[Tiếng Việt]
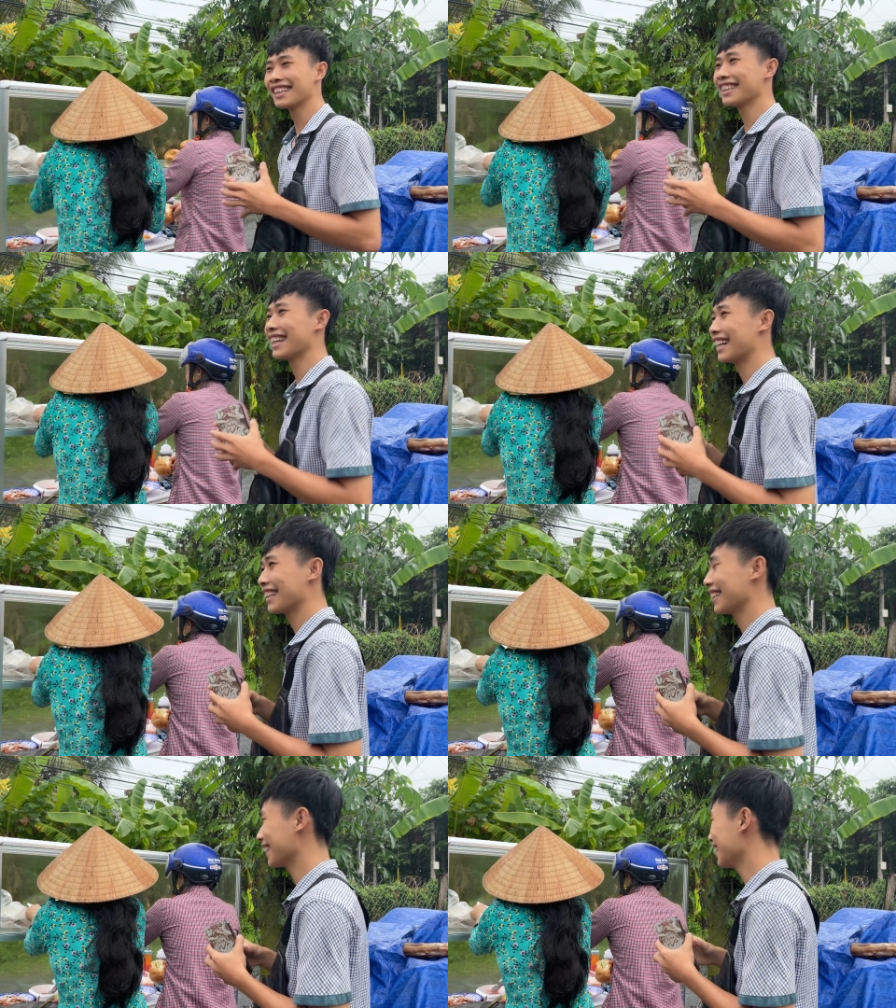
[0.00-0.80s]
trứng gà,
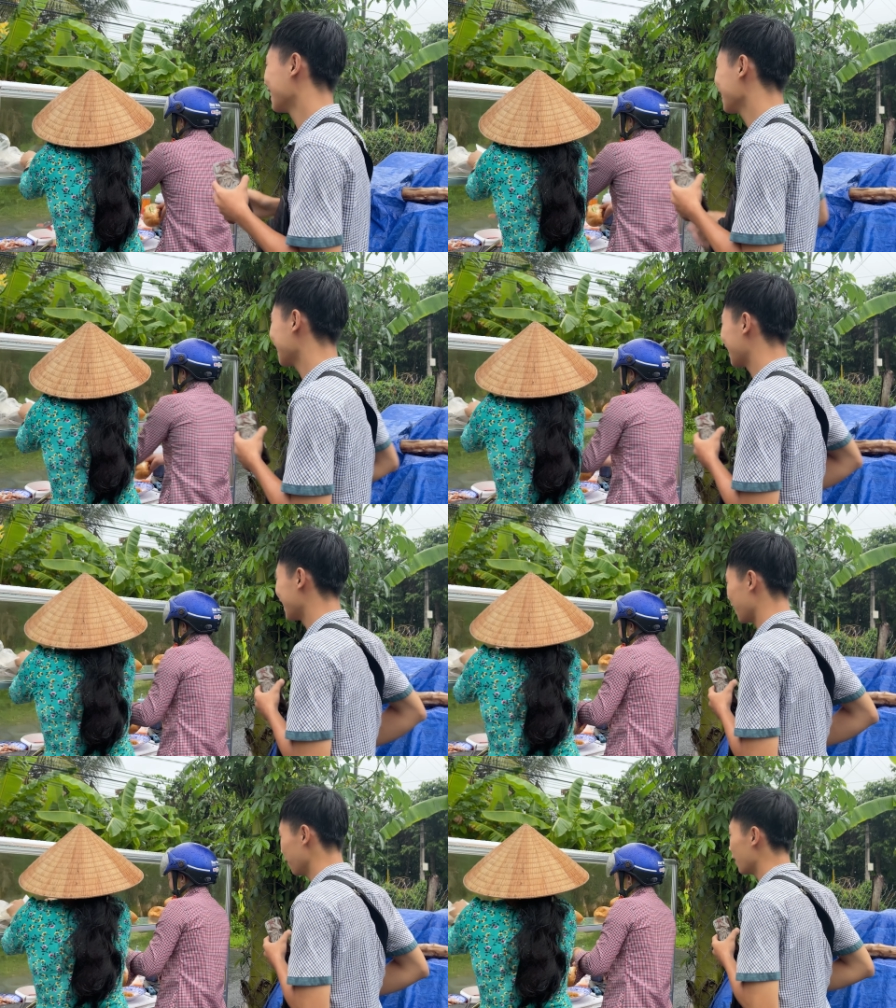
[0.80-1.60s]
trứng trứng là
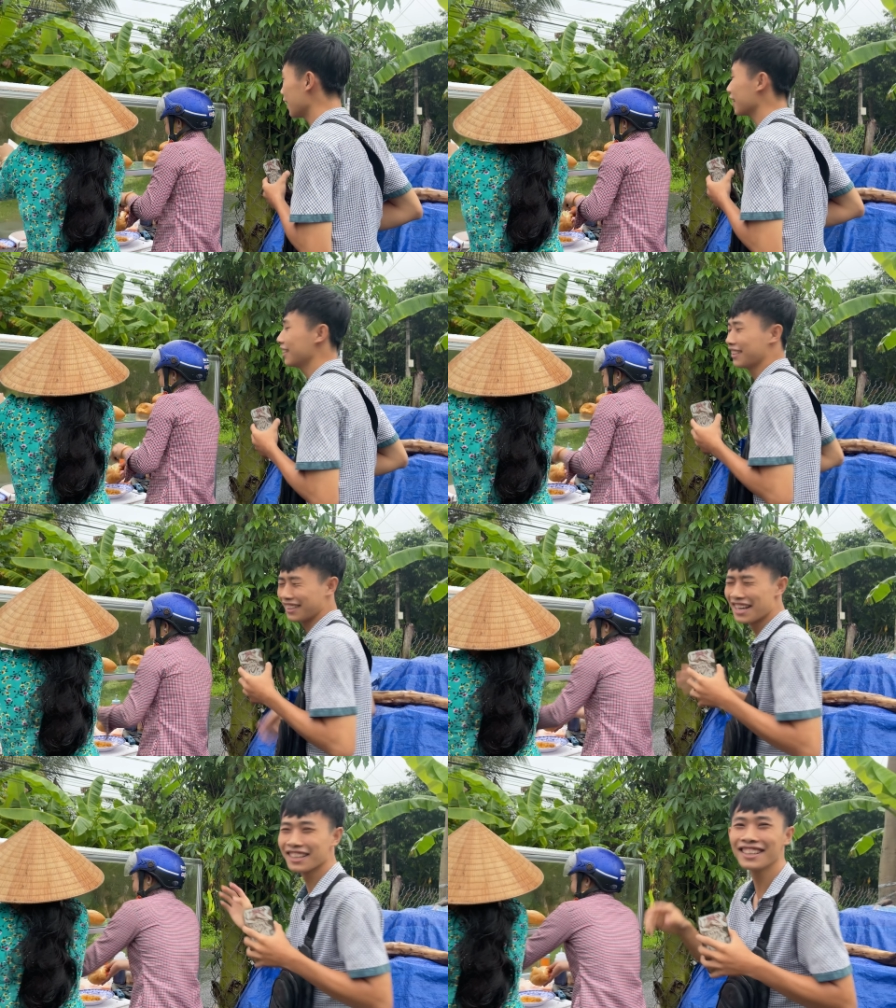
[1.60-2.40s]
điểu hả? Trứng
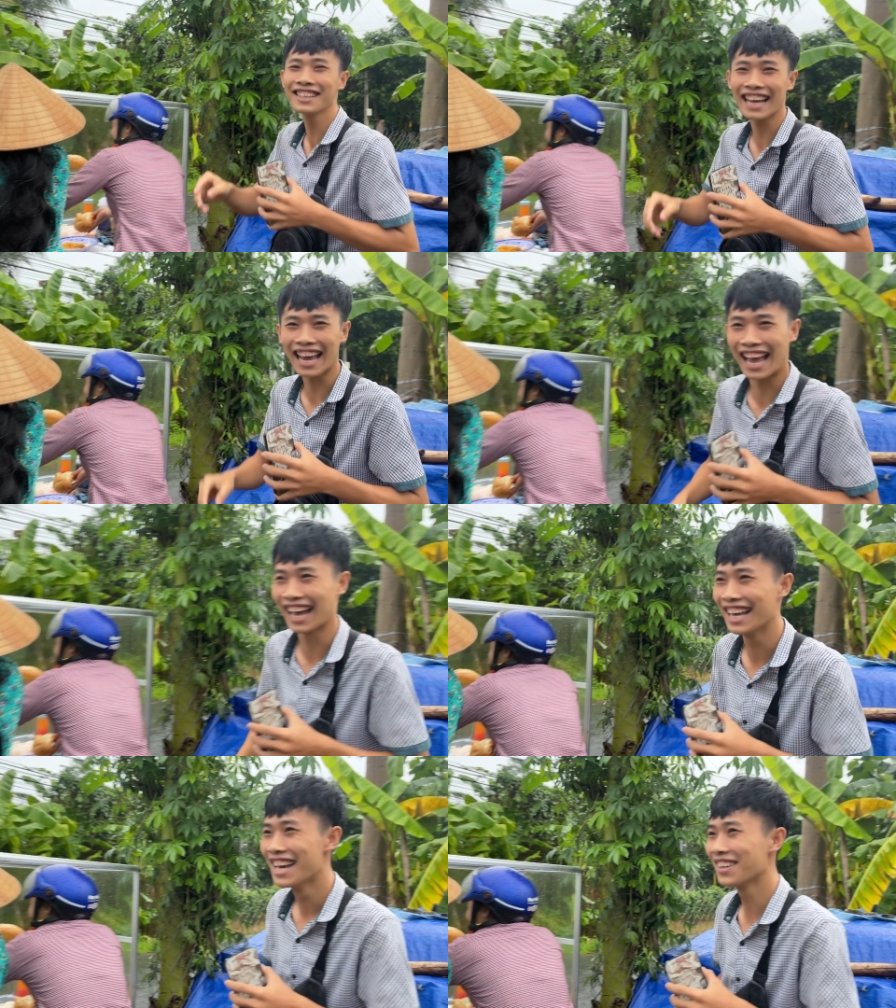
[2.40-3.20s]
trứng gà
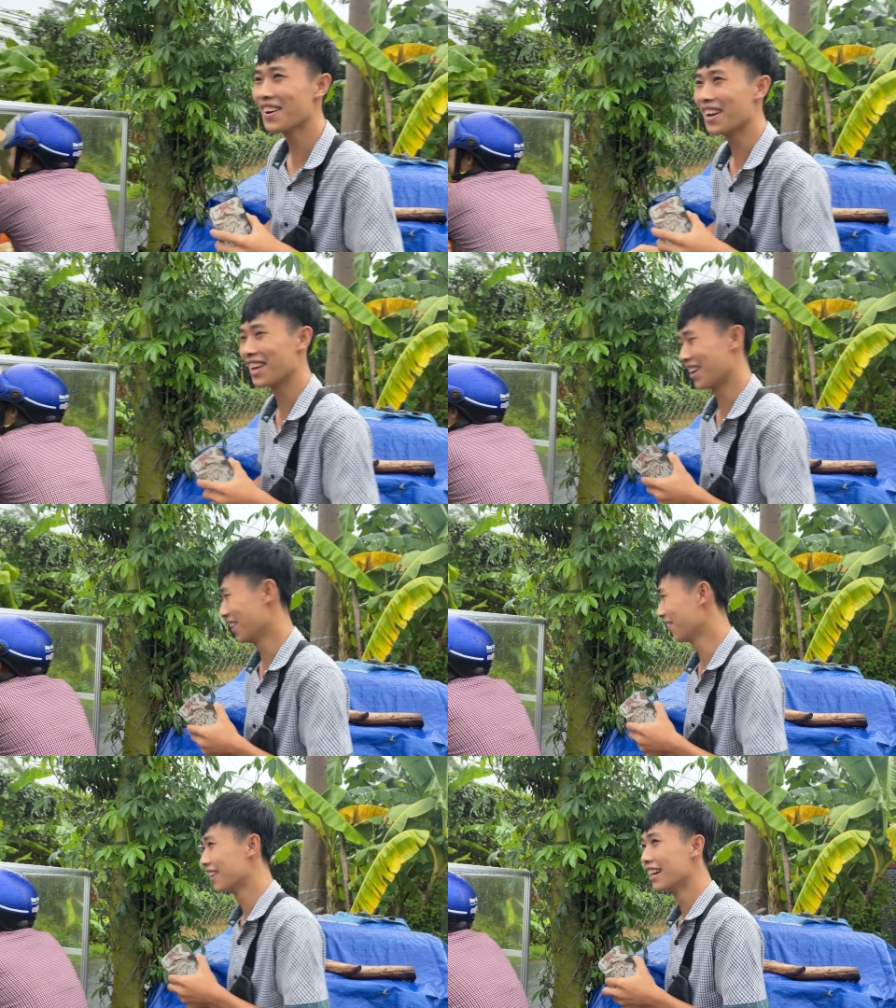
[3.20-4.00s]
nó
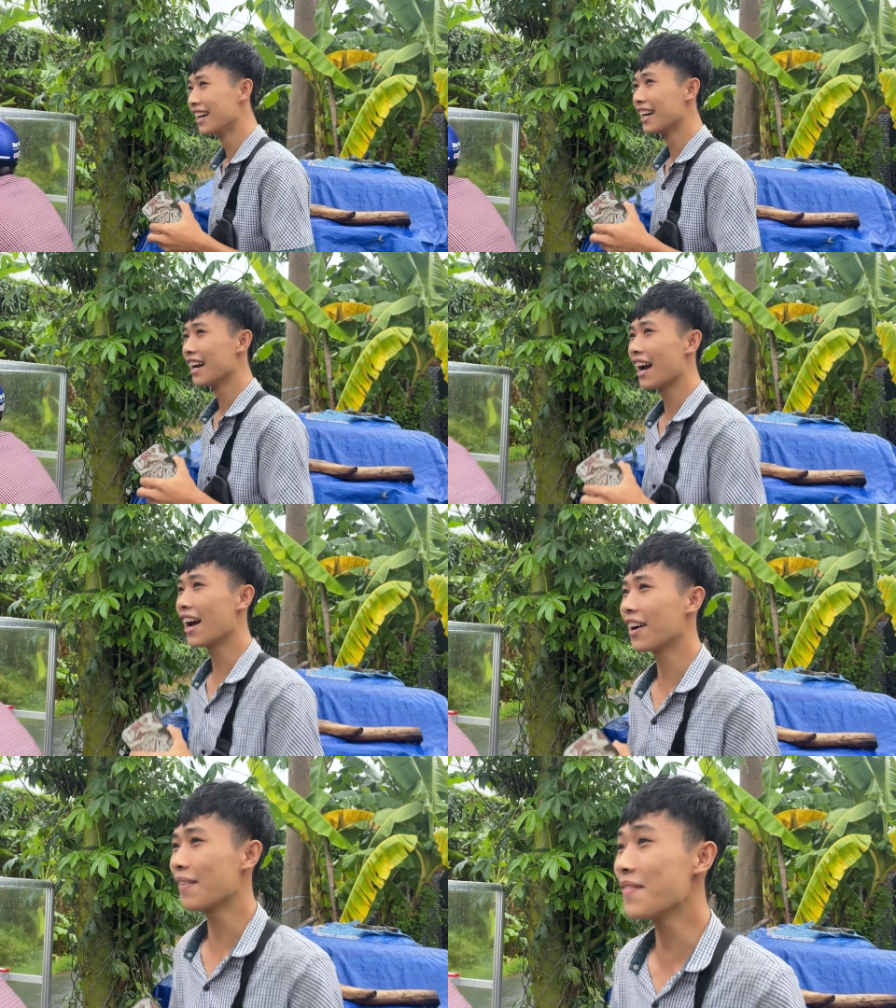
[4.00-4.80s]
liệu.
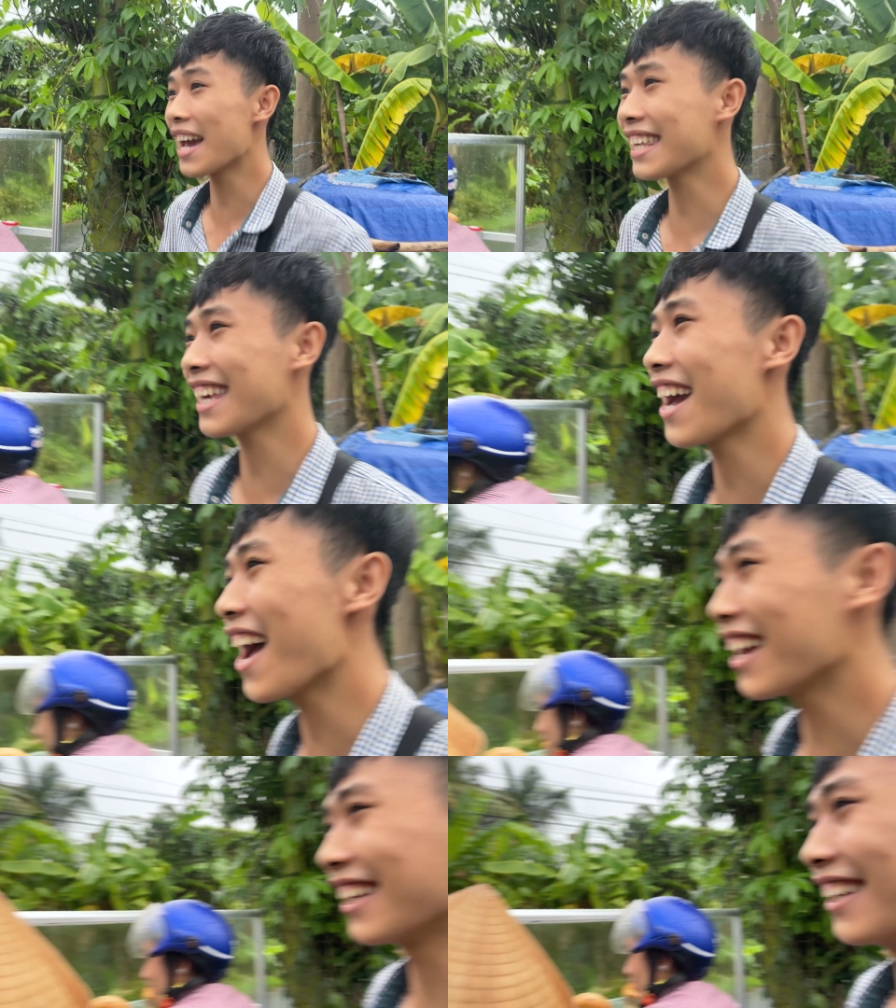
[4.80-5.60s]
À, bánh mì chị ơi,